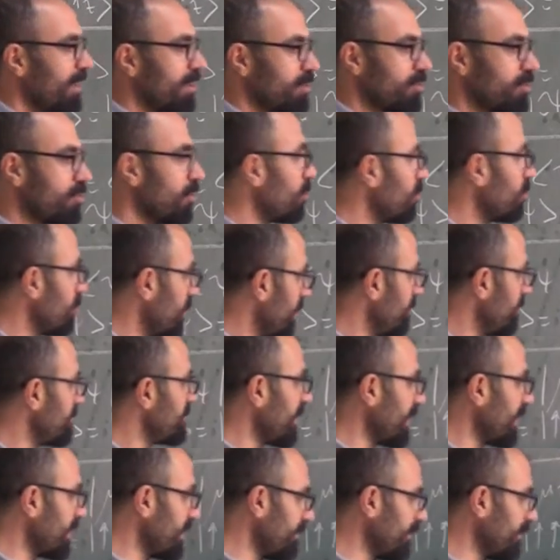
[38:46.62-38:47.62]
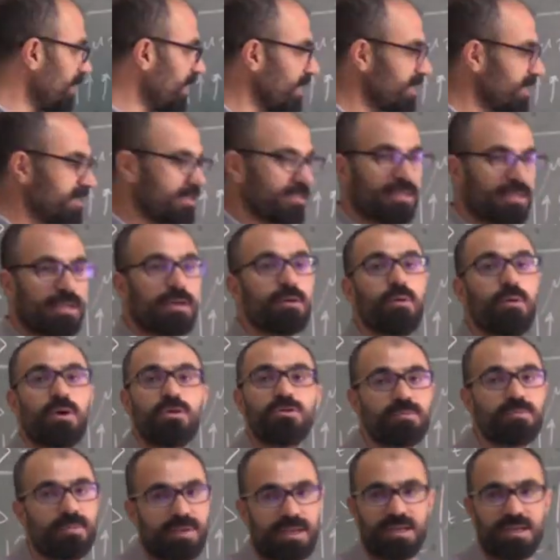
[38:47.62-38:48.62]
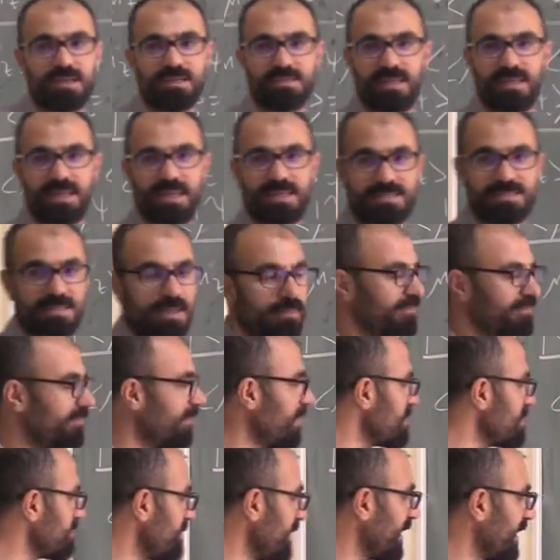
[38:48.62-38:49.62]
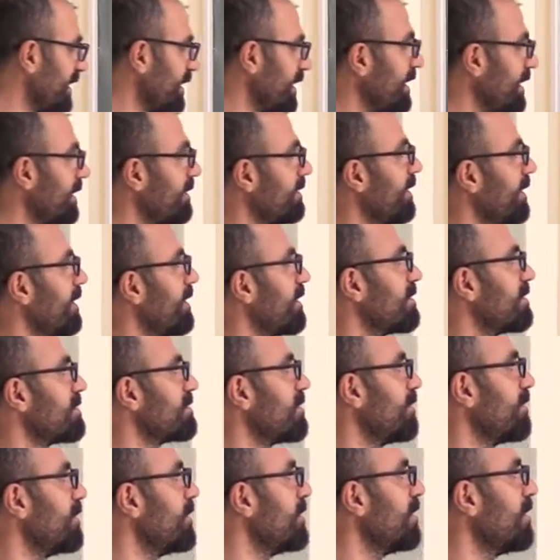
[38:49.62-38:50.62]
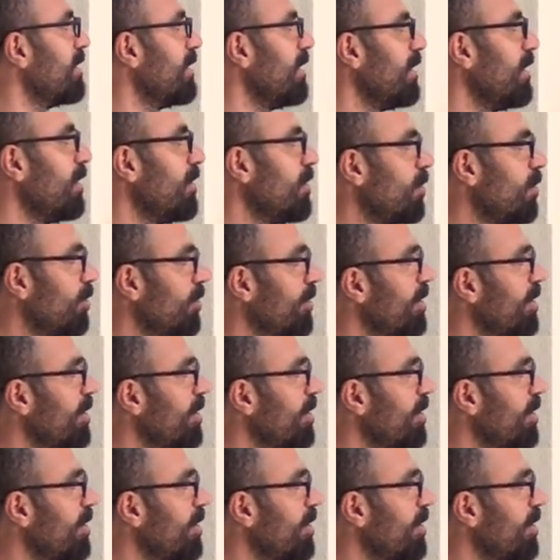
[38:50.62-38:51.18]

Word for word: çok kolay bir şekilde birkaç tane kuantum mekaniksel hesap var. Beklenen değer hesabı. Onu